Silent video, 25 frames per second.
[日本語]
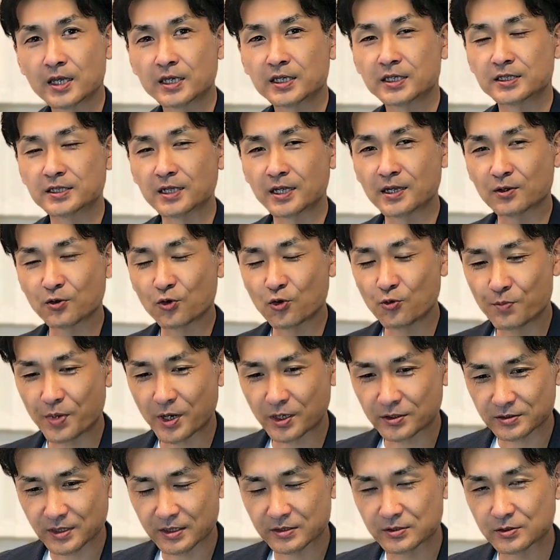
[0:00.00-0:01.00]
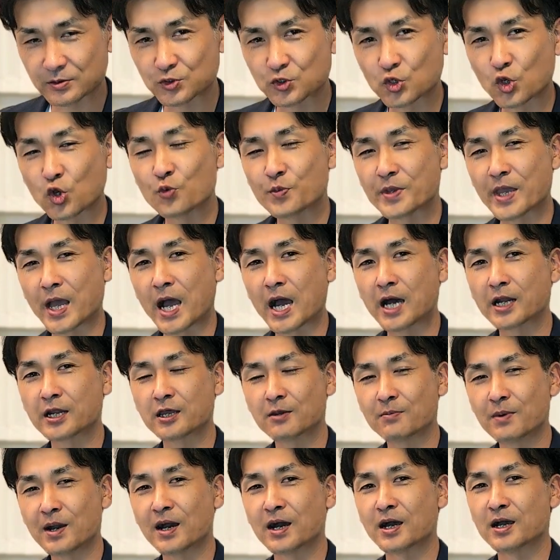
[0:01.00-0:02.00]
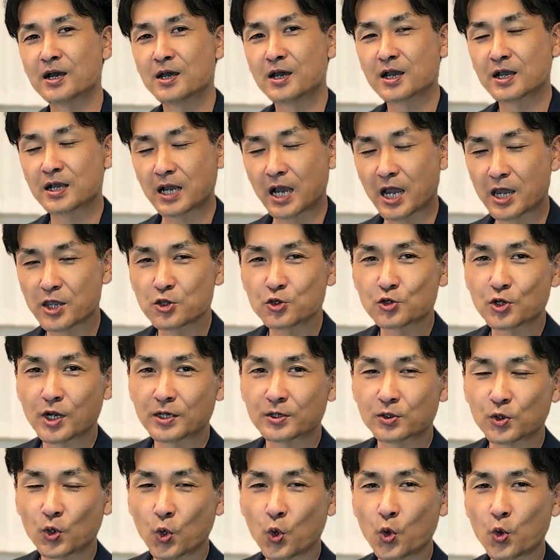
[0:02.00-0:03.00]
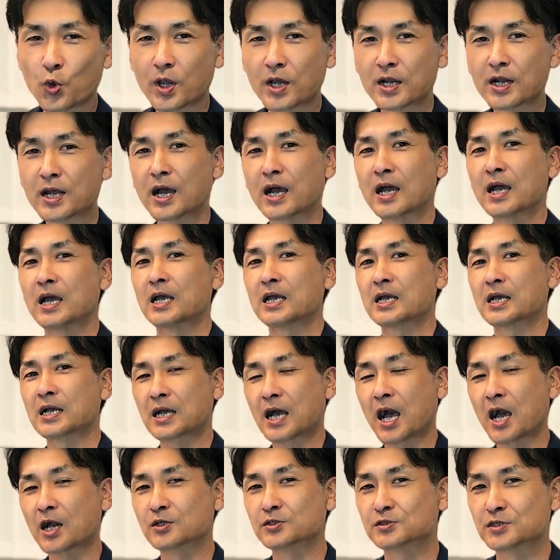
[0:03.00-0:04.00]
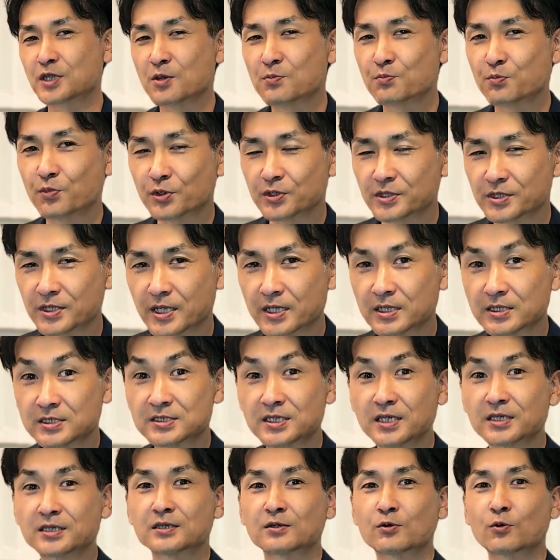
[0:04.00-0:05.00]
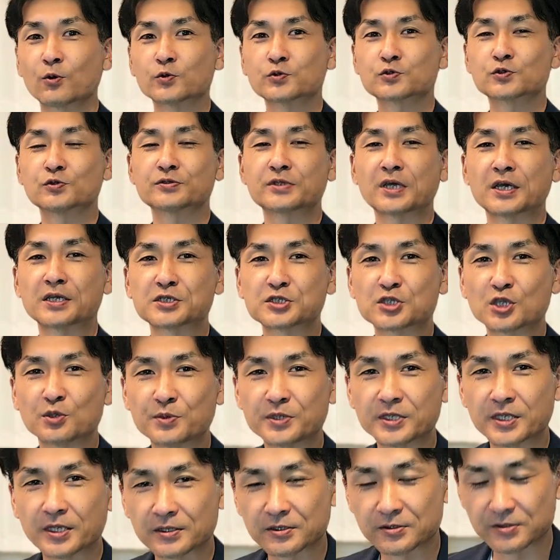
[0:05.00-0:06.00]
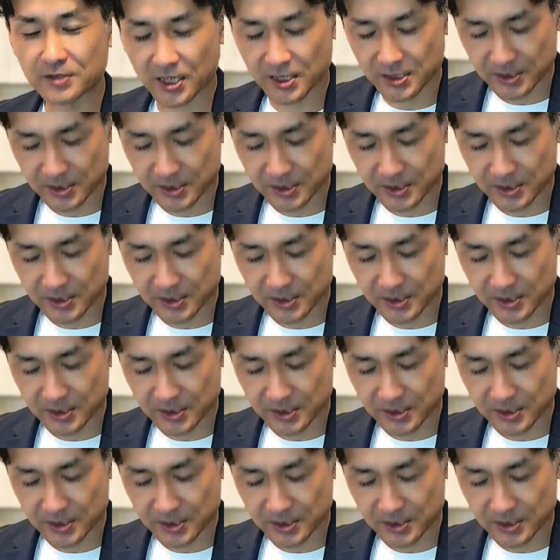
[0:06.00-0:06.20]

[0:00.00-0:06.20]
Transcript: 平屋コンパハウス興味あれば、概要欄の方から各店舗にねぜひご相談してみてくだ